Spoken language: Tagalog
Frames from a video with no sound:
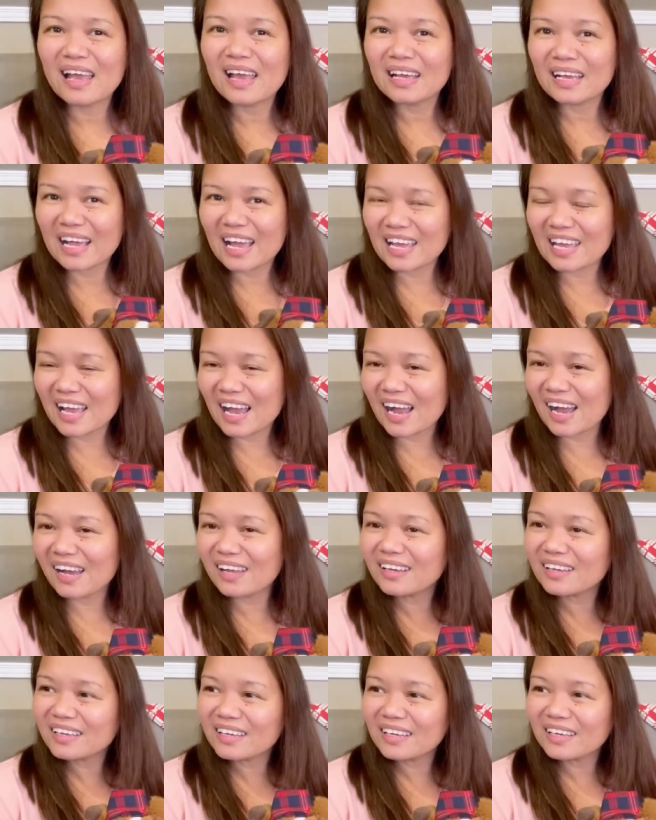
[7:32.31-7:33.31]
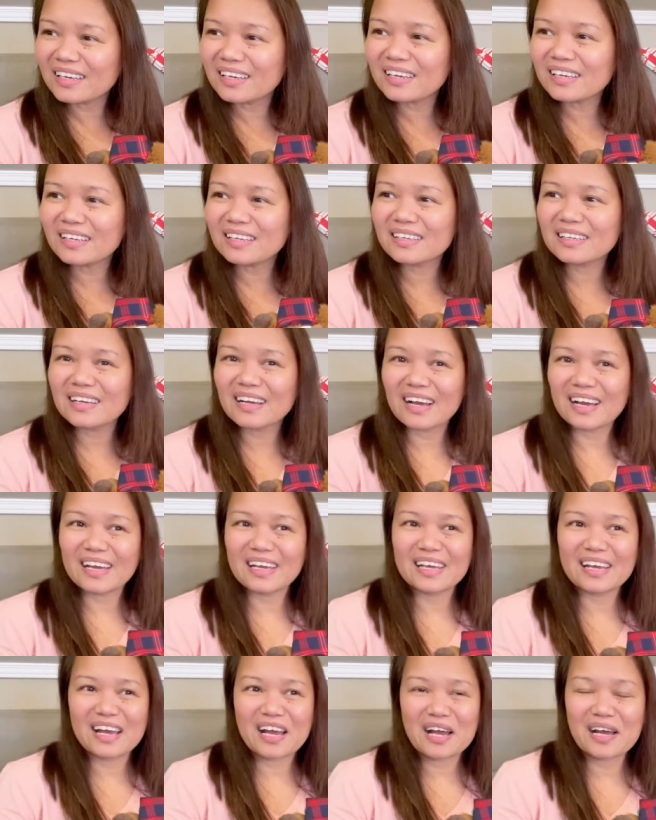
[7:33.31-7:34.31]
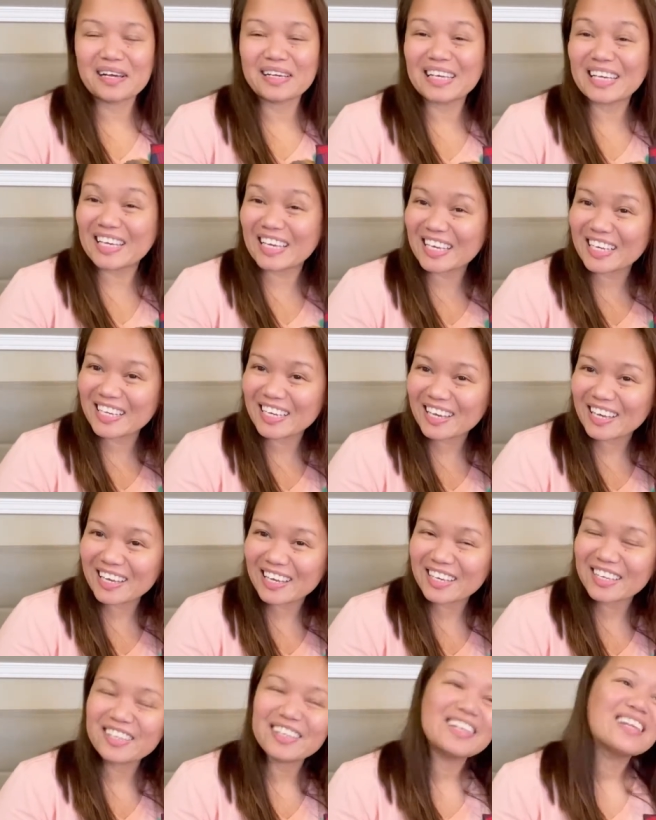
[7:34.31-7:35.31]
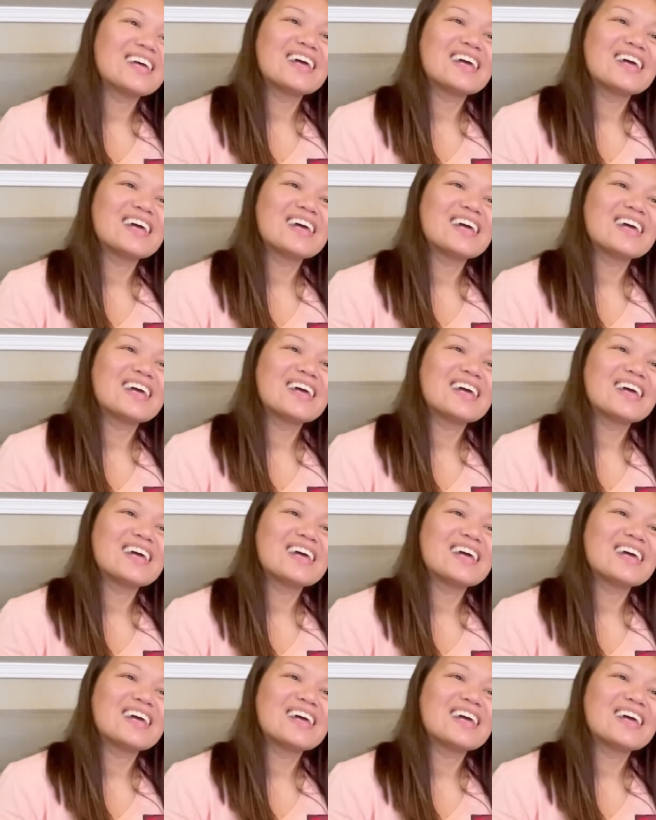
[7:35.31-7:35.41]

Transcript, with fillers: kay Alin, kay uh, Kinet,